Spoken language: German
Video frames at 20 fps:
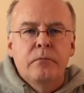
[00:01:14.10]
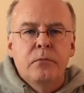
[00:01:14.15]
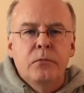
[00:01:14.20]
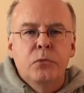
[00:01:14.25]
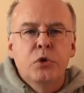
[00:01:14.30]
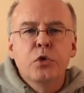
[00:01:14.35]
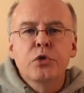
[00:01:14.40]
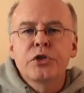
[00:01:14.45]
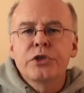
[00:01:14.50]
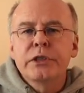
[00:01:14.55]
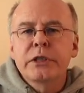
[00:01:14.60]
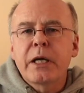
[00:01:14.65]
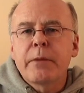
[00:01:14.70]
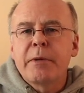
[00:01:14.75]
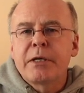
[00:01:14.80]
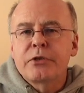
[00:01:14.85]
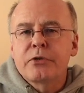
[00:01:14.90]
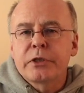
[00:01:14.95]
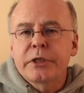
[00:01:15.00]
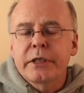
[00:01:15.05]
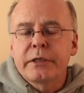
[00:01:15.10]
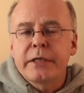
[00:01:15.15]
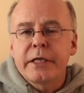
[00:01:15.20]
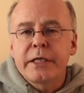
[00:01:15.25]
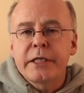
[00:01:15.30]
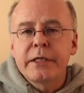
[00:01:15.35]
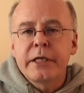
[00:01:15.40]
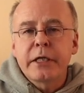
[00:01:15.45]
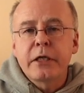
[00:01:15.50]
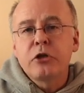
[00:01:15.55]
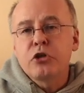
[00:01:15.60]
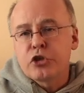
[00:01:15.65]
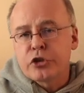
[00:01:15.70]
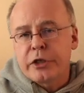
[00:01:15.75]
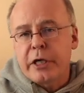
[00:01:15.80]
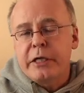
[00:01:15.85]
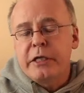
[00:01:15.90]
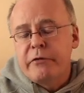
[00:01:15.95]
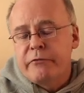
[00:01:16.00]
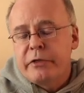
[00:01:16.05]
Nutzen kann man solche Techniken,
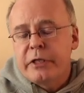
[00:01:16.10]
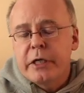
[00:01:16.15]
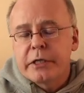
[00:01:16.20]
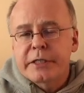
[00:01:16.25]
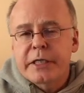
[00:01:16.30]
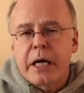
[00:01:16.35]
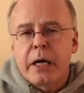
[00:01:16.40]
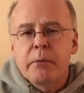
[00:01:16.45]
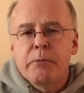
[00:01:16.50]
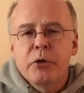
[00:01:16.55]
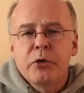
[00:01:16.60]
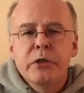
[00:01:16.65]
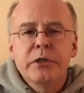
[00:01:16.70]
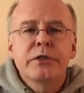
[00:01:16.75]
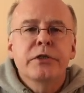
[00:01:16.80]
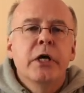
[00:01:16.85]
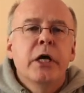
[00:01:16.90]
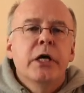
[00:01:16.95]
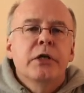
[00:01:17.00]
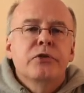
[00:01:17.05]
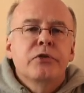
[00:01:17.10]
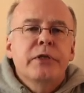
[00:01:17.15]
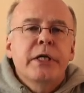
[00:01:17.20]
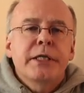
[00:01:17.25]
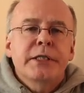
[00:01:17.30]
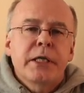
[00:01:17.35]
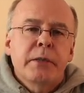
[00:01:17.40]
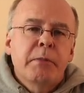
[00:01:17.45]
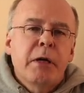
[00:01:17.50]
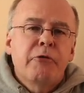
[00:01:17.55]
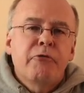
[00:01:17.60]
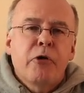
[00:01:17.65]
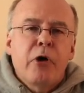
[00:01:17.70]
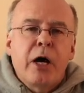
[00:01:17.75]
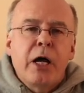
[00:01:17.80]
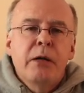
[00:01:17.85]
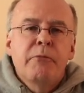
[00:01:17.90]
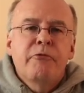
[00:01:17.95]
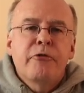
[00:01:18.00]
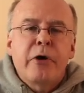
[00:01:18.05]
Steine wie das Kerbholz, zunächst einmal vor
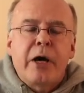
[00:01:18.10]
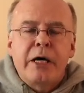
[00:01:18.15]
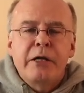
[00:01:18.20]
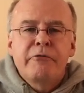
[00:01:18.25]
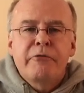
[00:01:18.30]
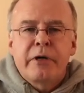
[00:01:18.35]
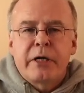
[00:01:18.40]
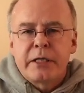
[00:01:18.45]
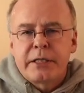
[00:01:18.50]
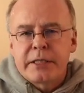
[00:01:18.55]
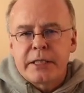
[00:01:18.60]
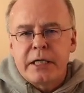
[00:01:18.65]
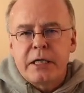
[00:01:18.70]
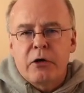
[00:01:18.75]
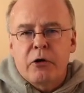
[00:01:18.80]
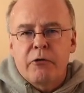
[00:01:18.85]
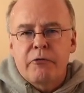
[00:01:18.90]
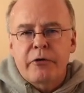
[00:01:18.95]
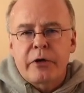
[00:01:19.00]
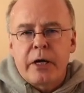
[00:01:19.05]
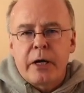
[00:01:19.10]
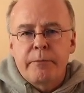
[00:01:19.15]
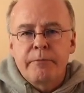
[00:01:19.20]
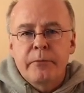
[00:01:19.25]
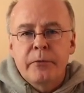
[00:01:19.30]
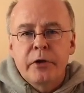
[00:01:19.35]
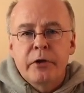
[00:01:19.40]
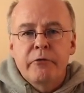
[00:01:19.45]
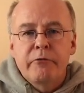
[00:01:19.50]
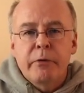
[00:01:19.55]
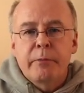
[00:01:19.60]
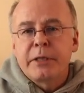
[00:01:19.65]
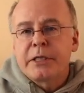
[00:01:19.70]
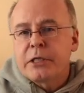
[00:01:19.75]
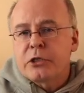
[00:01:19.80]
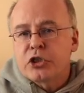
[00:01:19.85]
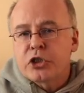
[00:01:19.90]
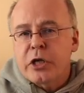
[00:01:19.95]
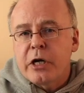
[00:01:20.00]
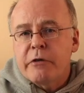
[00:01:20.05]
allem für einfache Zählaufgaben. Wenn man
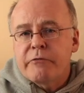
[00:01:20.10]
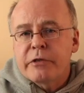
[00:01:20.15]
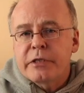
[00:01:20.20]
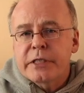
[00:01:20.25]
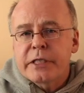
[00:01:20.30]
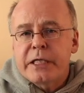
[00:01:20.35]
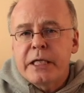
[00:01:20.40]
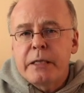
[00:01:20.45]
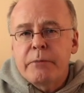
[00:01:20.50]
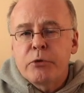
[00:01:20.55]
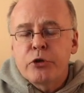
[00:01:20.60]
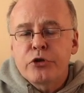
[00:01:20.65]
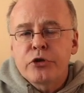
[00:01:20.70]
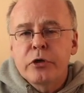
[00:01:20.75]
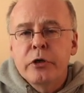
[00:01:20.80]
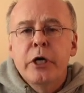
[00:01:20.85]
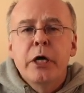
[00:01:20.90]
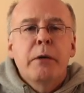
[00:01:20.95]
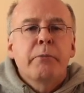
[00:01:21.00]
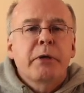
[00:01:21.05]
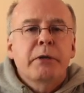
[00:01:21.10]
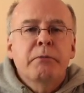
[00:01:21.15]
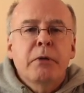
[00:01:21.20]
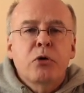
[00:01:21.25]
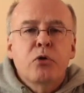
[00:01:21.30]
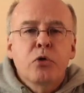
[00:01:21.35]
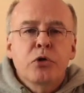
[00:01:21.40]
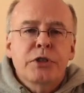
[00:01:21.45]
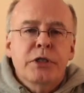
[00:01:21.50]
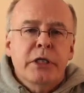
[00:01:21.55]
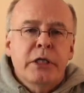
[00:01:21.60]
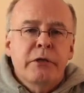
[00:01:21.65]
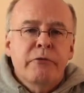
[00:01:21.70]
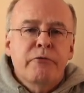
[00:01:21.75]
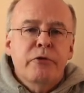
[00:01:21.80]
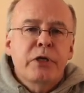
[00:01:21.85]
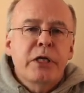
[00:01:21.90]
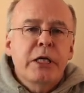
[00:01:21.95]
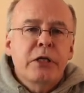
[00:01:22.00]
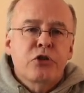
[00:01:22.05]
seine Schafe zählen möchte, bringt man kurzerhand für
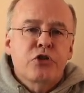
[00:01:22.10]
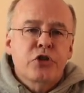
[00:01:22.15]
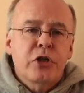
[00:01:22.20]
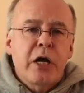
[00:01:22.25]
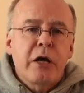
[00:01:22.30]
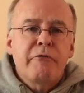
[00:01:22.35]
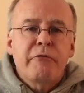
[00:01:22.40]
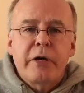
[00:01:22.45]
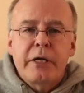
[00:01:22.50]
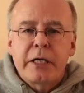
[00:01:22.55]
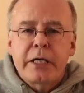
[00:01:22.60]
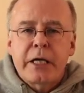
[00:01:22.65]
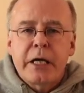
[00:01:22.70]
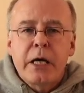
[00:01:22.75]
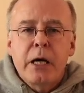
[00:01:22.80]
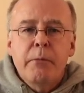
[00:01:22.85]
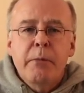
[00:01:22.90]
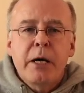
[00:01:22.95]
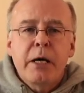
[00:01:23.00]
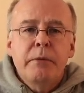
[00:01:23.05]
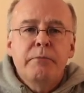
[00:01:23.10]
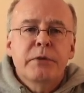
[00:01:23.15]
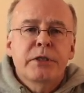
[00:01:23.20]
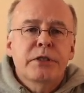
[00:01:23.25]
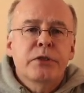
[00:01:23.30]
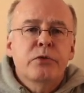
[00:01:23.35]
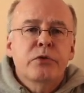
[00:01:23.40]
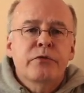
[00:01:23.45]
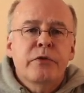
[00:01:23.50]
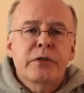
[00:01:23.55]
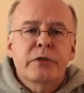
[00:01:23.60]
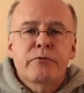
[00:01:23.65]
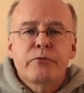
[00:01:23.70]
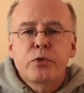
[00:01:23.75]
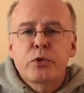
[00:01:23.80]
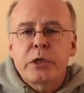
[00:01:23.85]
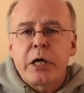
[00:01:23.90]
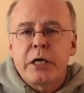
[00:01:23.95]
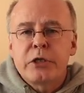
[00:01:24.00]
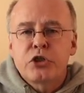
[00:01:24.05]
jedes Schaf eine Kerbe an bzw.
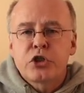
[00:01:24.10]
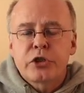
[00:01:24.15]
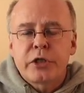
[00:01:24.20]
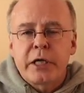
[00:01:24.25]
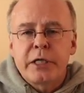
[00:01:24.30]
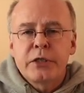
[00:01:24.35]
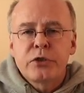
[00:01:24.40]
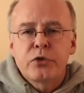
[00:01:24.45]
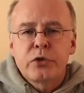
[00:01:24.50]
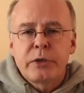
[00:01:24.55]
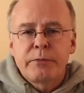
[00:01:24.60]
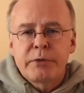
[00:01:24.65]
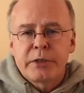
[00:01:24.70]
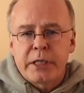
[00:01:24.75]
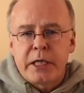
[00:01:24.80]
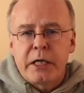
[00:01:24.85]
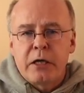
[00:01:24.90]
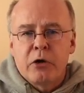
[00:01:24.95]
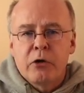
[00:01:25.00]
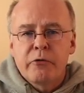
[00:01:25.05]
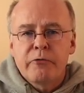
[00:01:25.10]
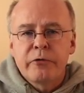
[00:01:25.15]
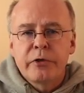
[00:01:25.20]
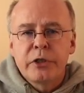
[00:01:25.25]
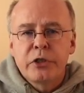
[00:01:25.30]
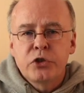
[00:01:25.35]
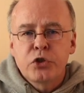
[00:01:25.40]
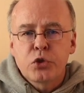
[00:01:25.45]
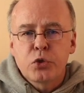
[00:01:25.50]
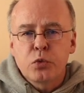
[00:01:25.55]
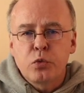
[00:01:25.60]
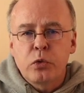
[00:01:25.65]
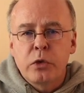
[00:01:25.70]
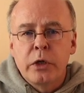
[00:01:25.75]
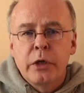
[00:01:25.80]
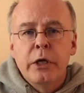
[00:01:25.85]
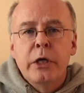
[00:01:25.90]
fügt einen Stein zu dem Zählhaufen hinzu.